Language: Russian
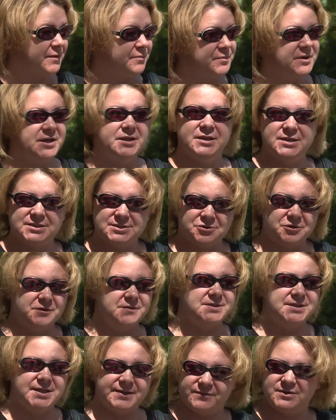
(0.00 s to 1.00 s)

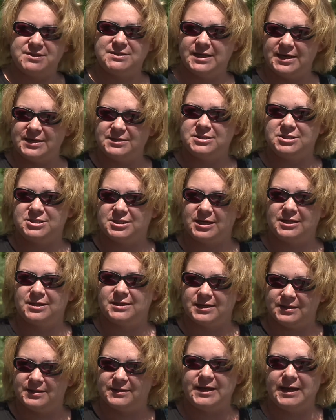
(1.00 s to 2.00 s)
Приднестровский, вы знаете,
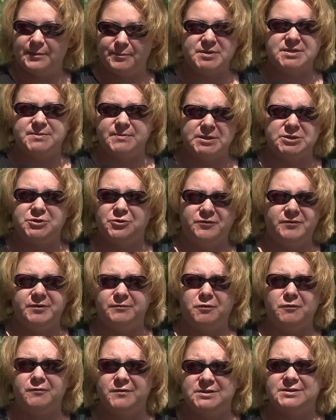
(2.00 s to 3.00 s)
жалко, но я посмотрю
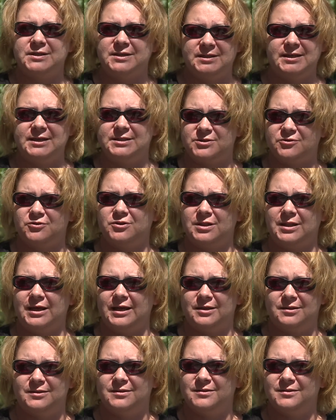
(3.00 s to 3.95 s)
его в интернете онлайн.